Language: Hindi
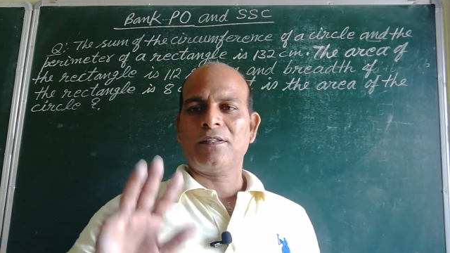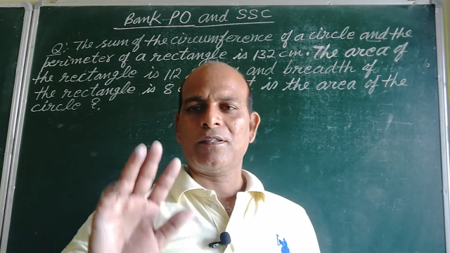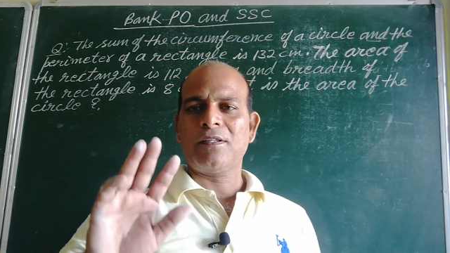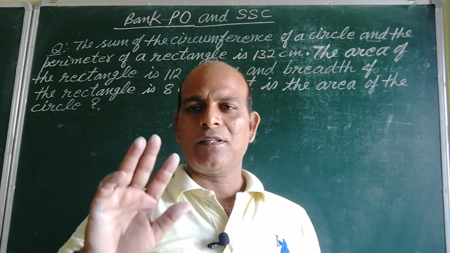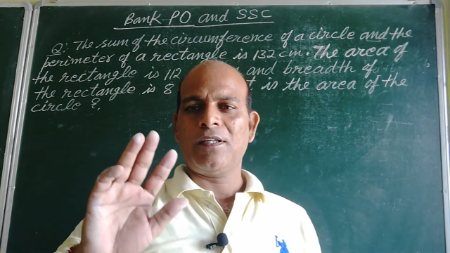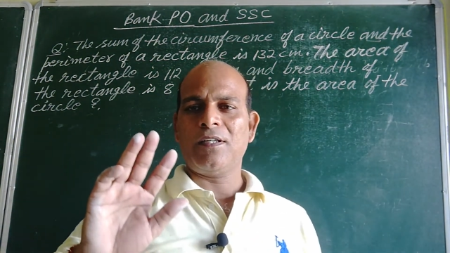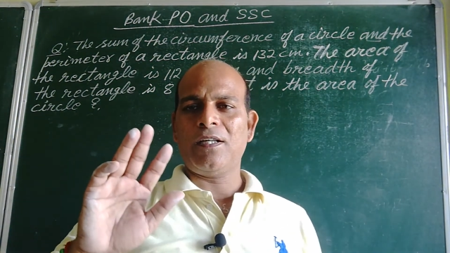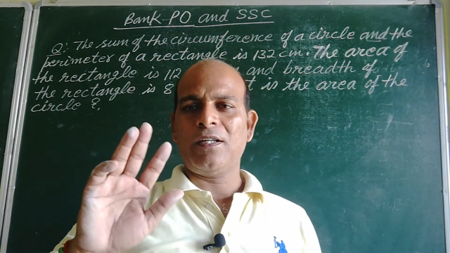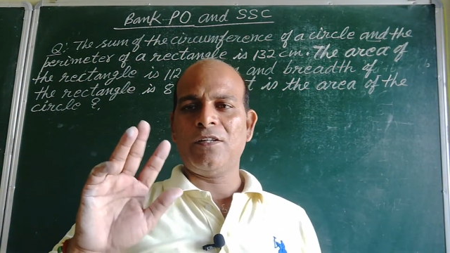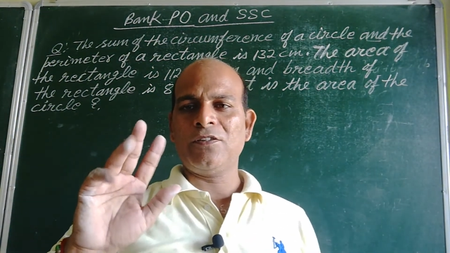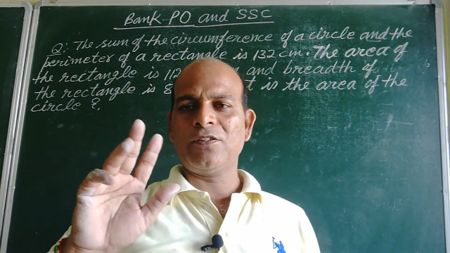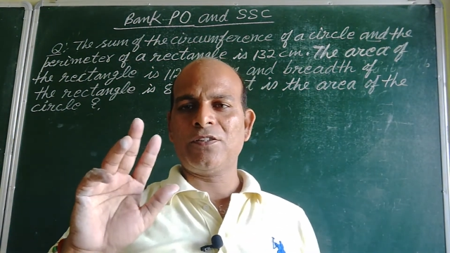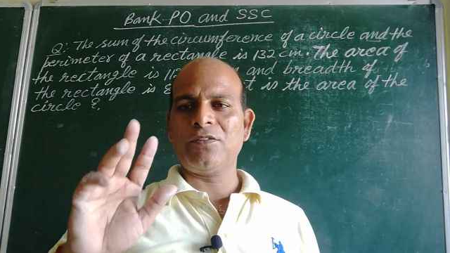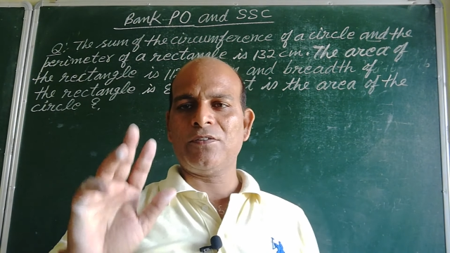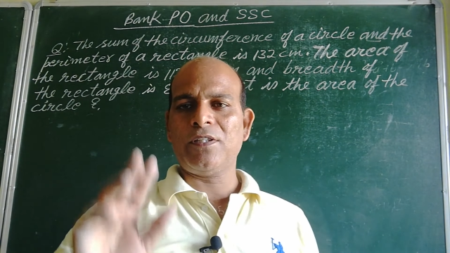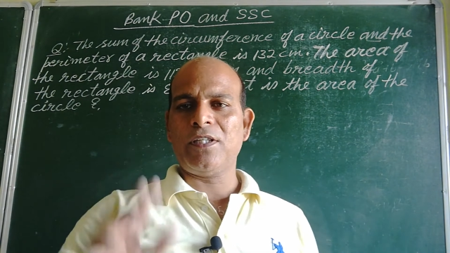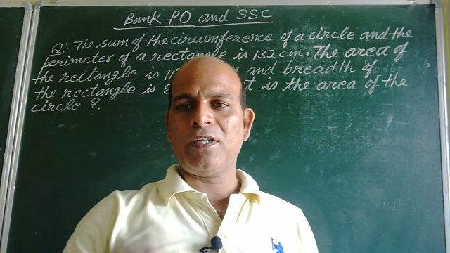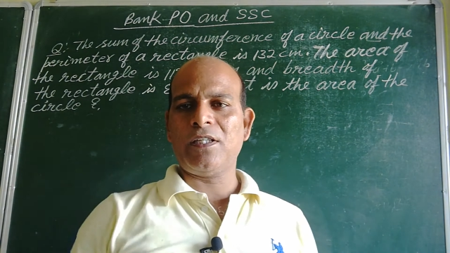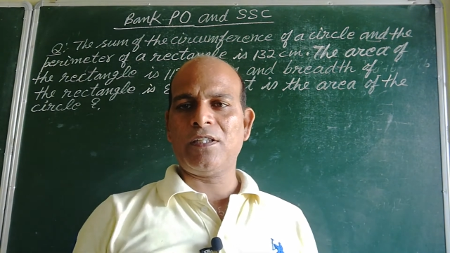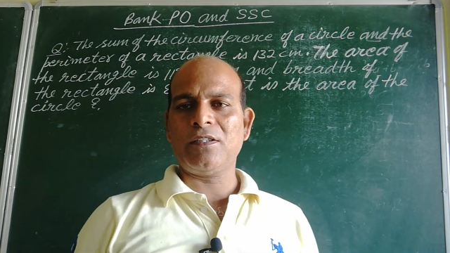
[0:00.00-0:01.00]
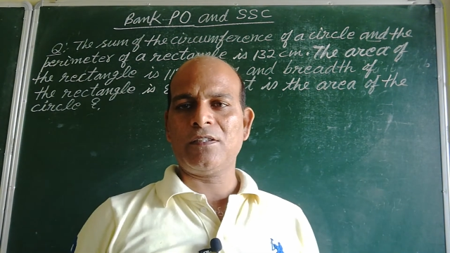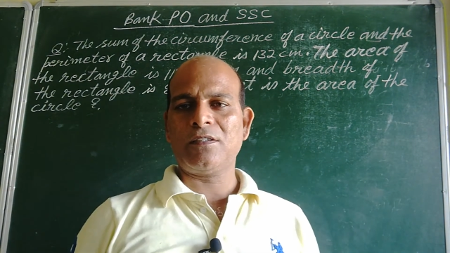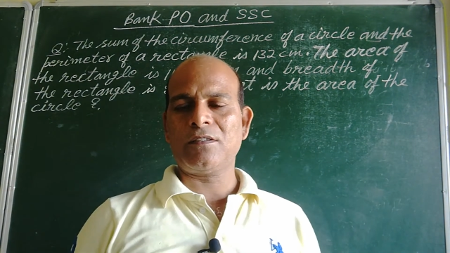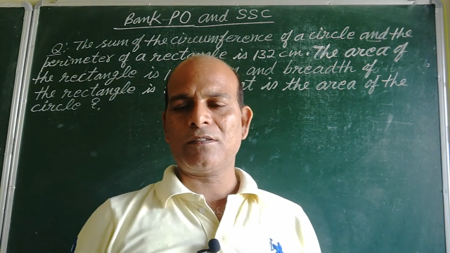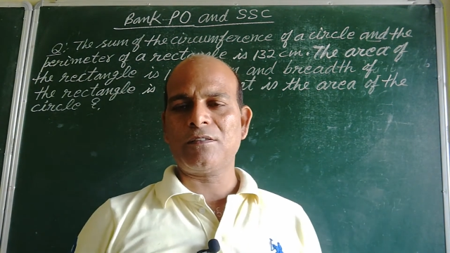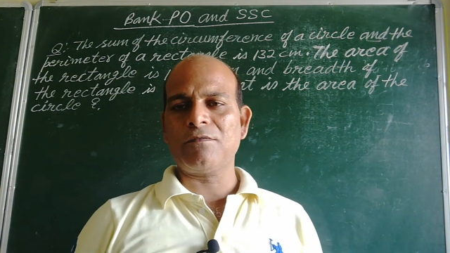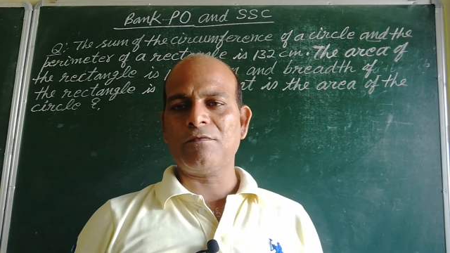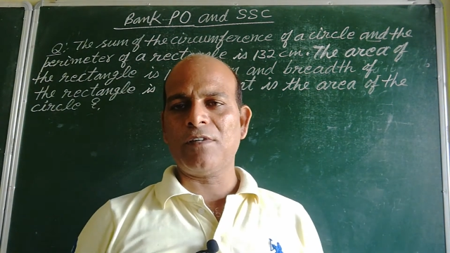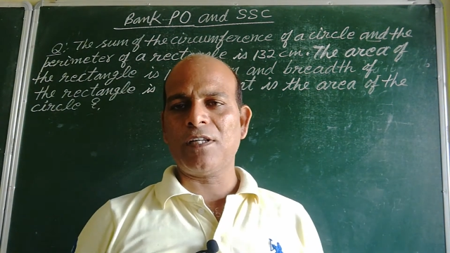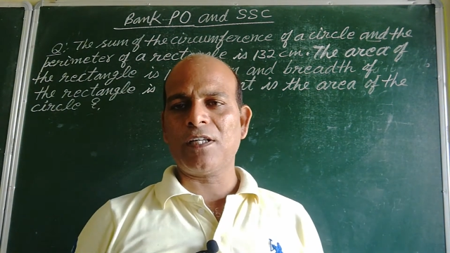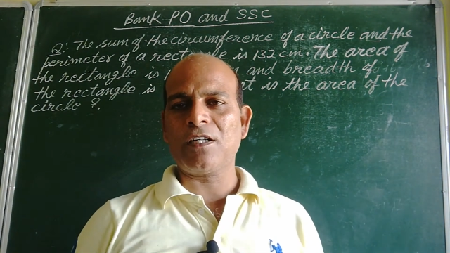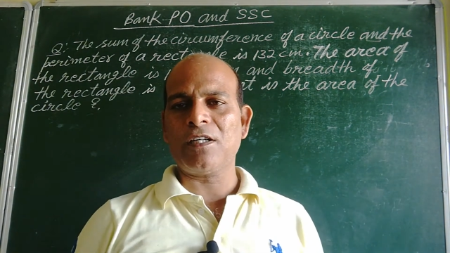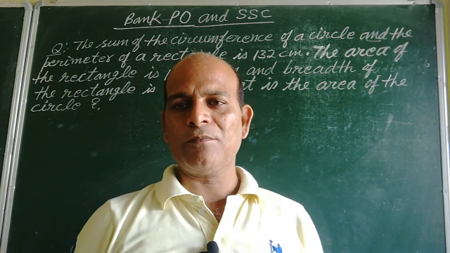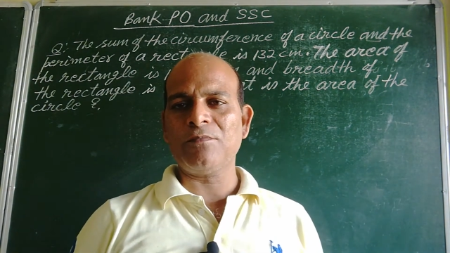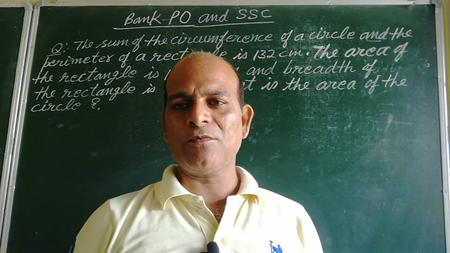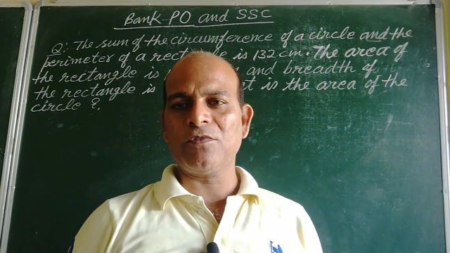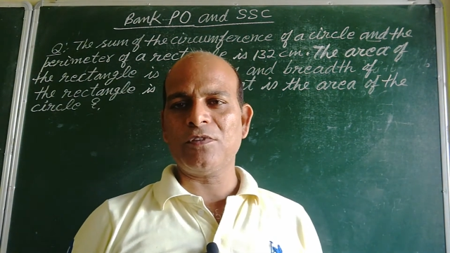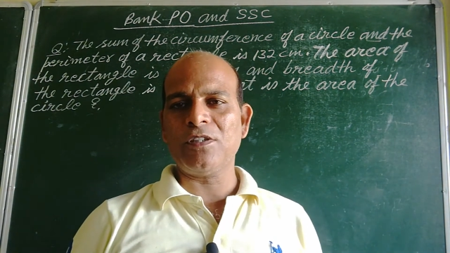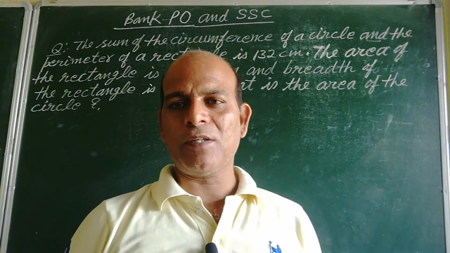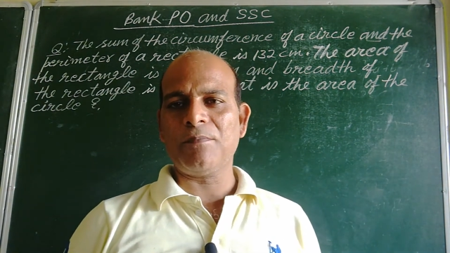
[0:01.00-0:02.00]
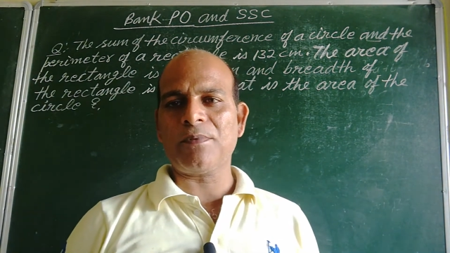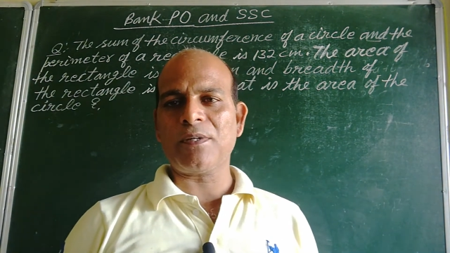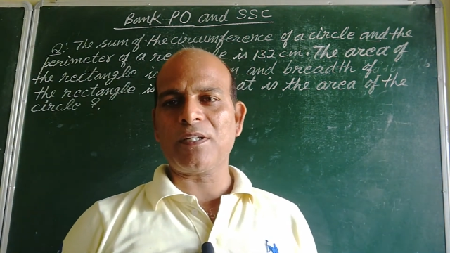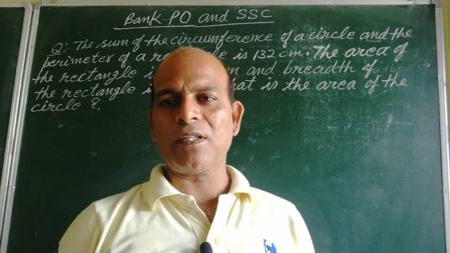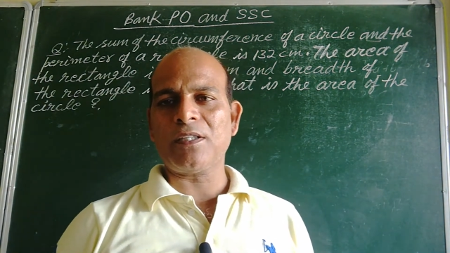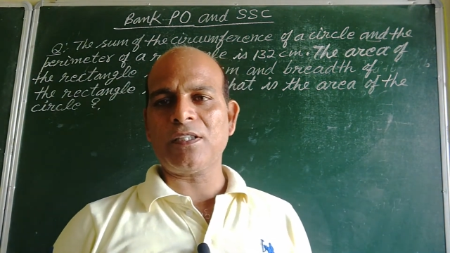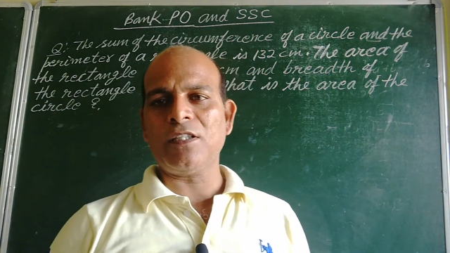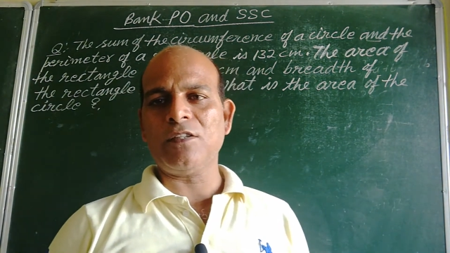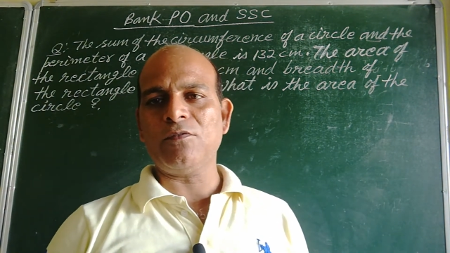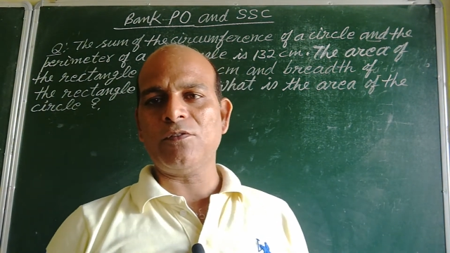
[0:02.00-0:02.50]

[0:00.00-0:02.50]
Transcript: हेलो स्टूडेंट्स वेलकम टू द प्रगति